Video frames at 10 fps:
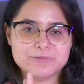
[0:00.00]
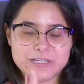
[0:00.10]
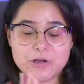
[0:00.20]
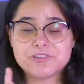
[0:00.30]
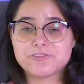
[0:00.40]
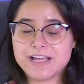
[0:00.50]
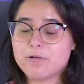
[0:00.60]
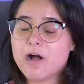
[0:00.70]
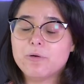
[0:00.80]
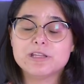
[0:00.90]
o negócio ficar
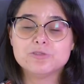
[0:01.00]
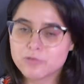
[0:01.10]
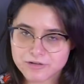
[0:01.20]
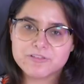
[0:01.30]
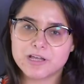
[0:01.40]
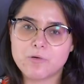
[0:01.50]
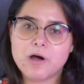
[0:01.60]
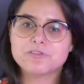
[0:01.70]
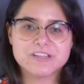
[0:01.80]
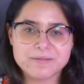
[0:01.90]
igual e nunca fica
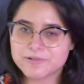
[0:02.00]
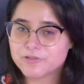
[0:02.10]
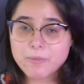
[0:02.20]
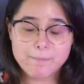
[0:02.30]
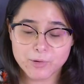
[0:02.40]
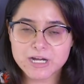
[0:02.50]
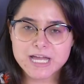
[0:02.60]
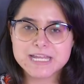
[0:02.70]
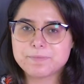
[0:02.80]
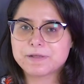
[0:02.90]
igual, sempre fica uma
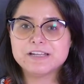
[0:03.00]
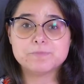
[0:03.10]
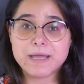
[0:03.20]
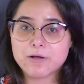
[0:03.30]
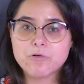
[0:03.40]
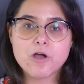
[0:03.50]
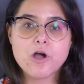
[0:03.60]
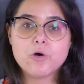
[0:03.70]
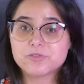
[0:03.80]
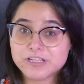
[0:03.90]
porcaria porque eles pegam
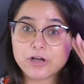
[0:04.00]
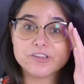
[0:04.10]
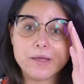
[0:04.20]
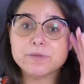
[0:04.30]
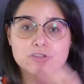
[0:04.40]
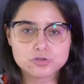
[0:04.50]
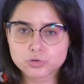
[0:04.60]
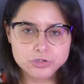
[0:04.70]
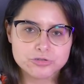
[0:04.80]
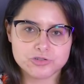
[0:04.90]
uns negócios
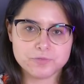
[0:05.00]
absurdos,